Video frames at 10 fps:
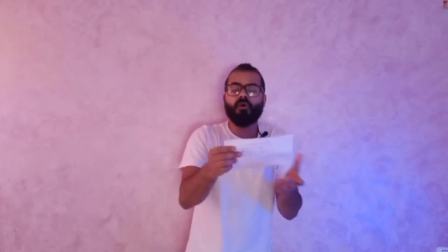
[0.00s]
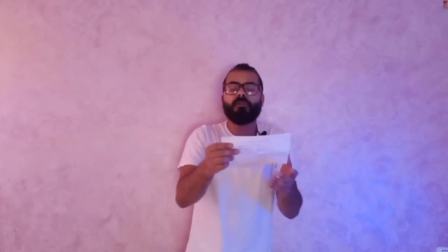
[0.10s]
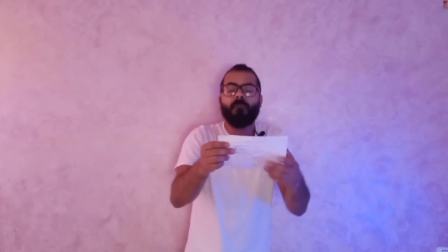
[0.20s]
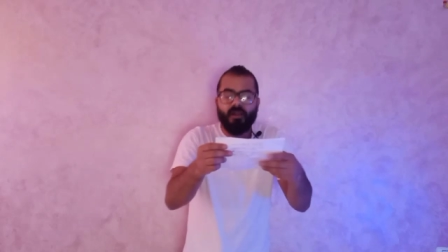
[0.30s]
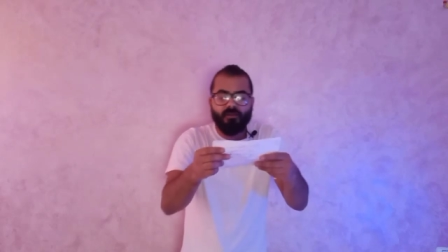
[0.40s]

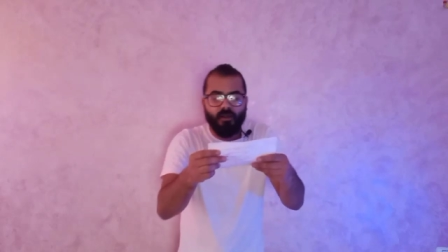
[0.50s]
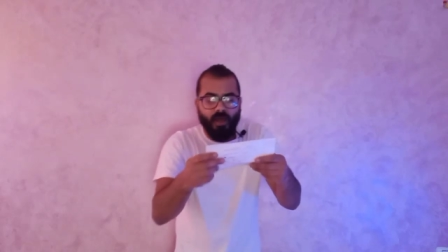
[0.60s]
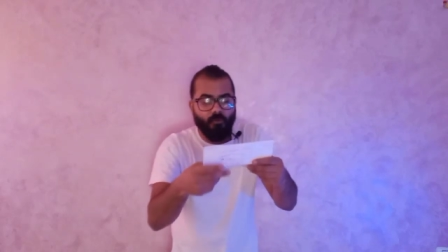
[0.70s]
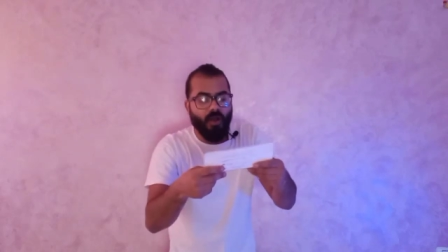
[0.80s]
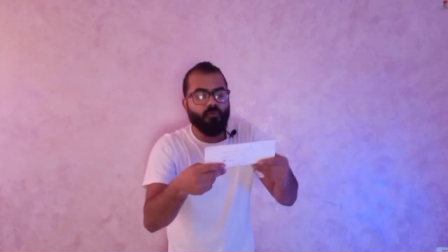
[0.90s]
اول
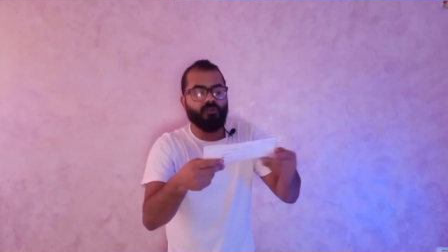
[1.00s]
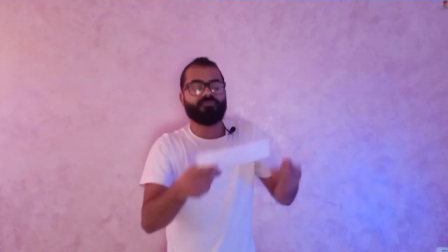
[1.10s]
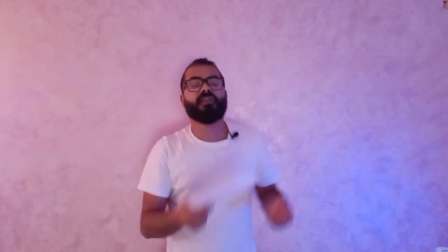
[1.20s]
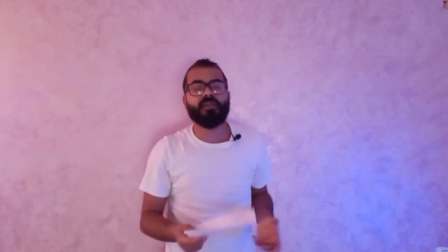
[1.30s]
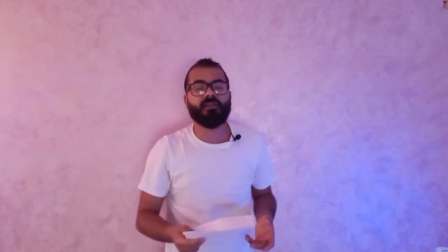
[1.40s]
مره او
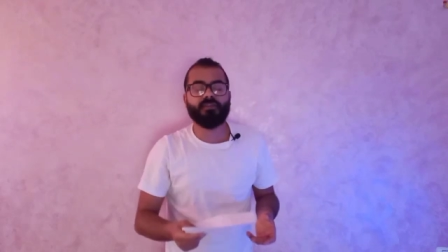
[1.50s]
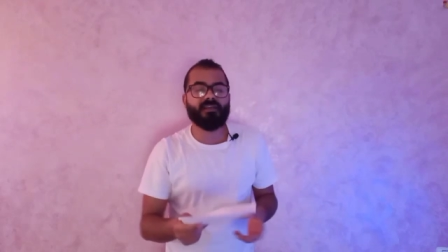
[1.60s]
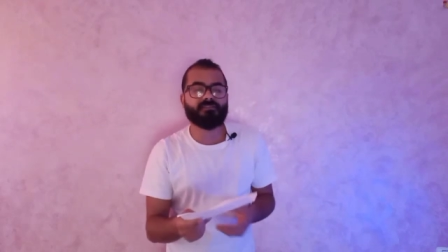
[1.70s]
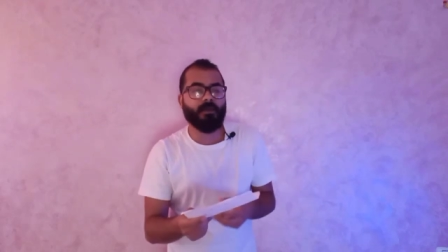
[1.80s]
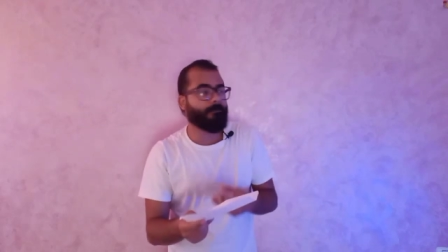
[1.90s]
اول
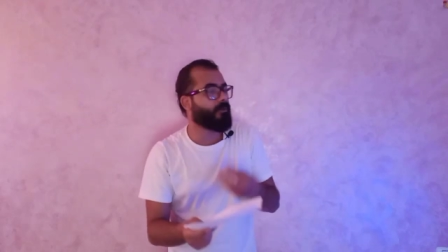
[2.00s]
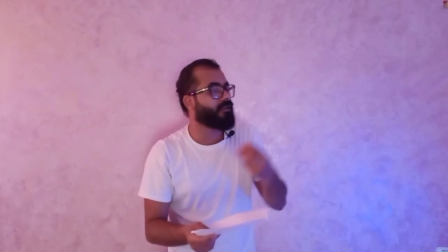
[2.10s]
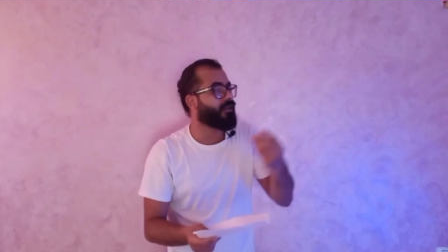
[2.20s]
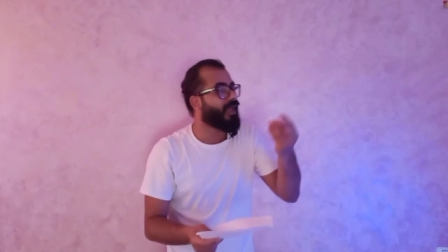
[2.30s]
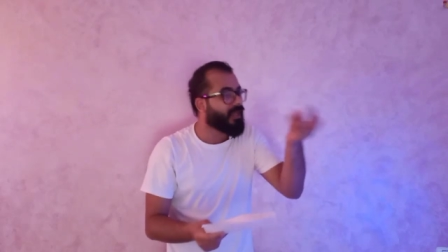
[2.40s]
فريق يكسب
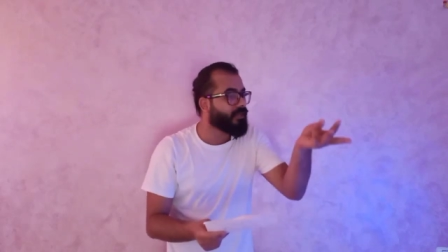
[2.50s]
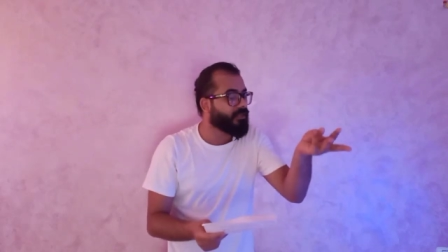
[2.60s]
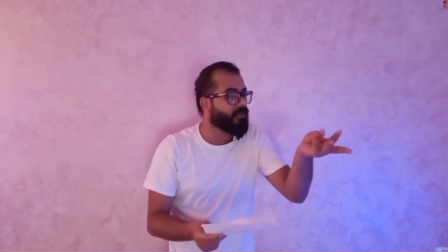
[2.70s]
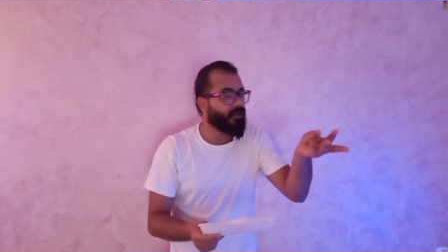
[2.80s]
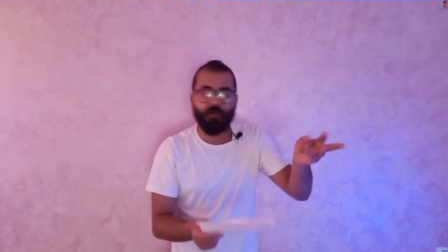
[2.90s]

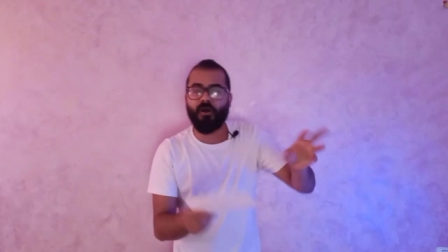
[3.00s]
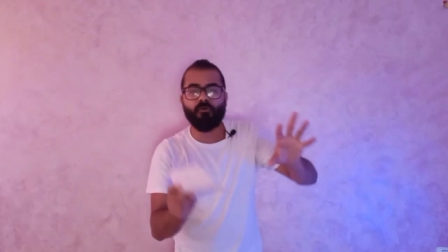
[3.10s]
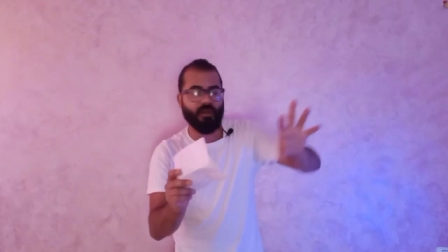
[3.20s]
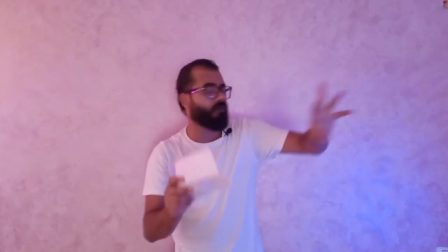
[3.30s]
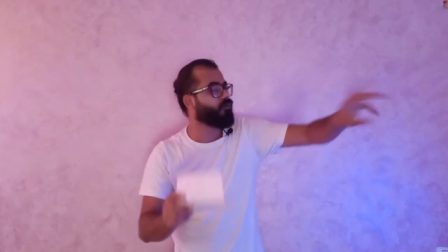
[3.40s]
الاهلي او
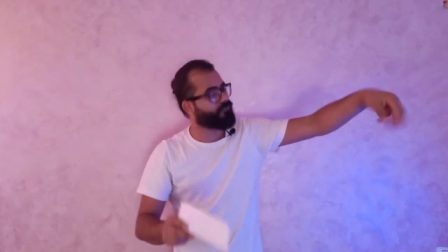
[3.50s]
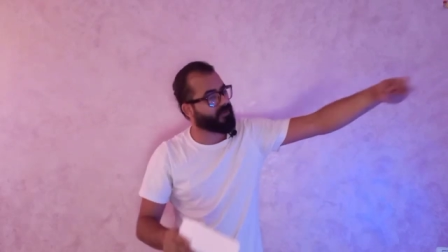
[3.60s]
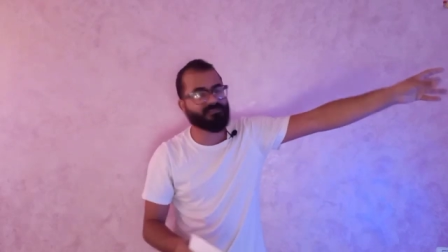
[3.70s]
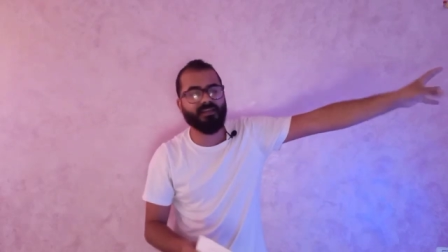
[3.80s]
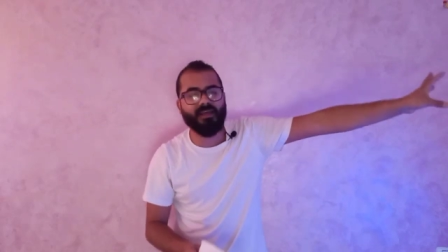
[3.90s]
اول اول
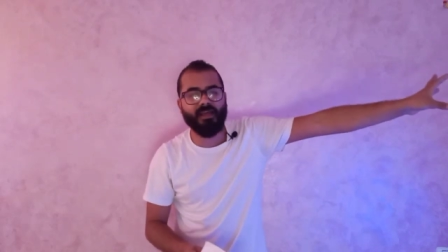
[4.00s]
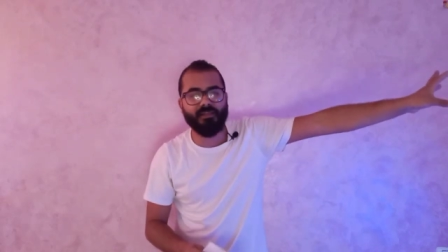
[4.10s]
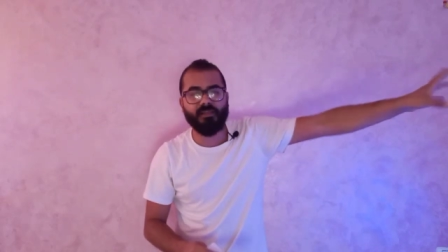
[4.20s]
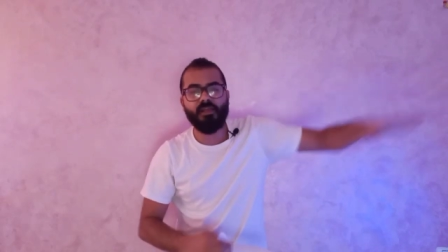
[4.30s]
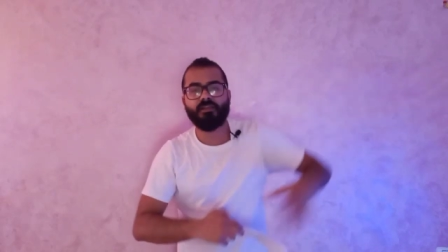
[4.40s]
فريق
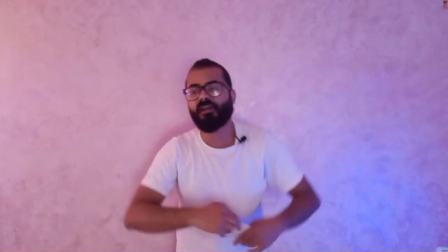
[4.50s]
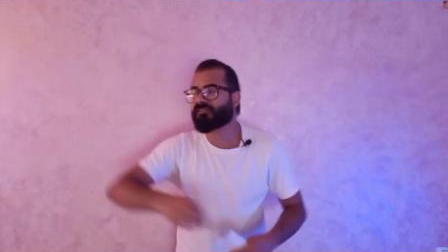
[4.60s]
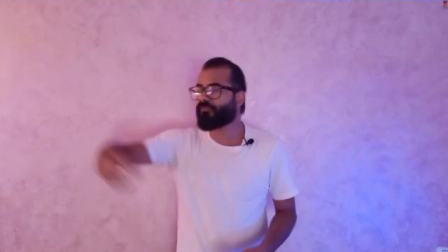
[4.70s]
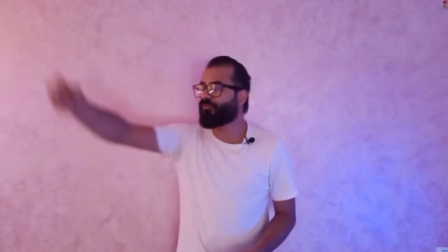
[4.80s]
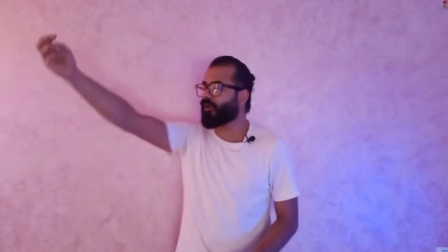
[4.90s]
سنغالي
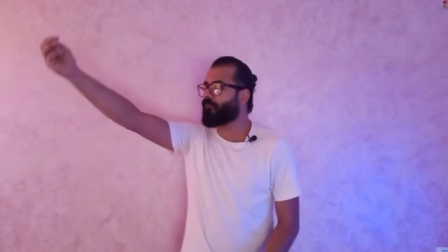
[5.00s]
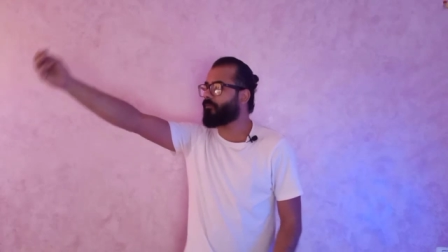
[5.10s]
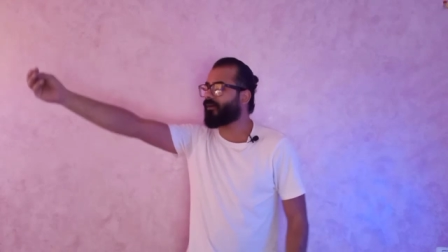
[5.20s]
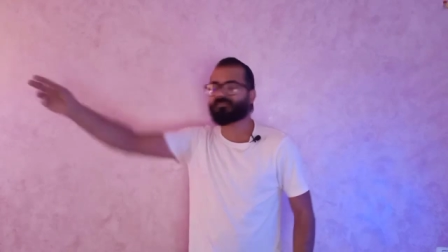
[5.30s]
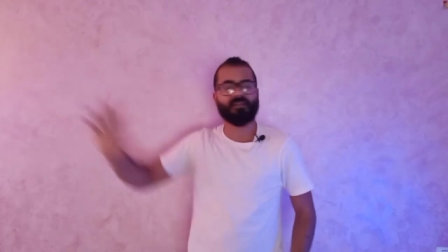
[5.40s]
يكسب
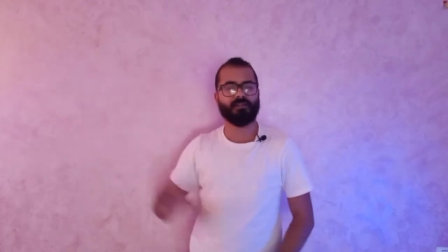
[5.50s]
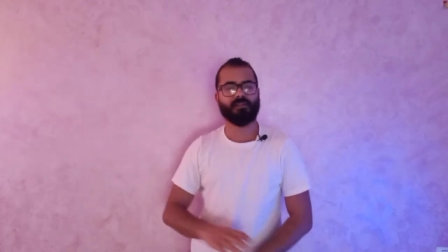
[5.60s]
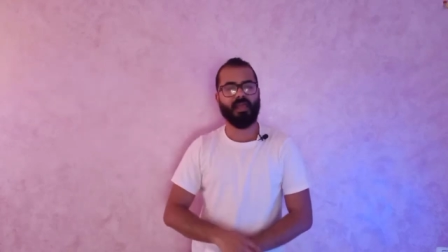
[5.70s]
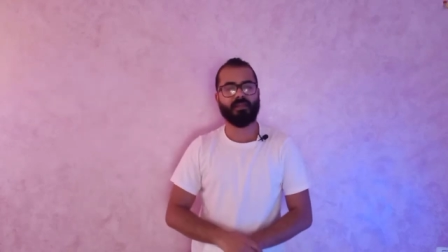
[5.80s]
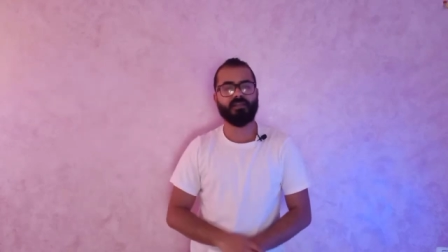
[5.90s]
فرقه من مصر كان
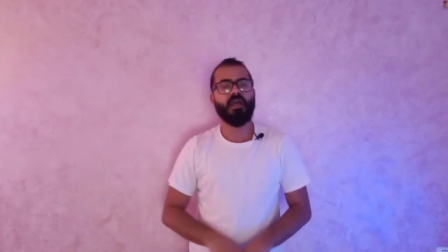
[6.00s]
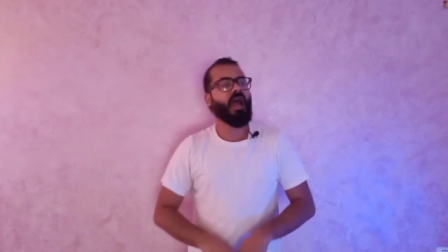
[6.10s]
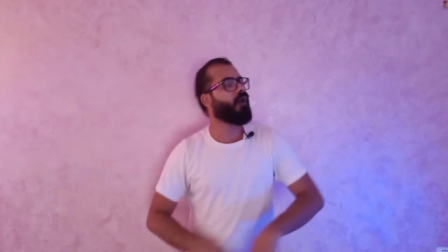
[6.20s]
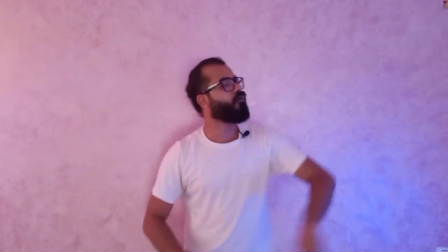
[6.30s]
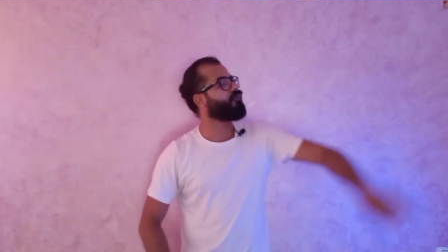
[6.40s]
الاهلي
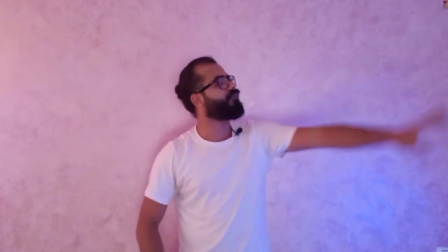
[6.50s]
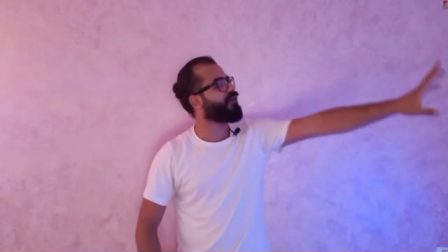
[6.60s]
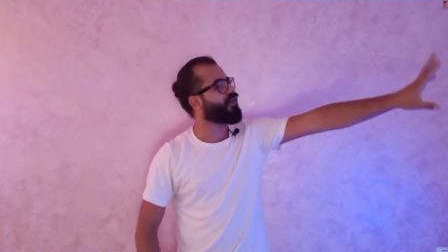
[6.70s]
اول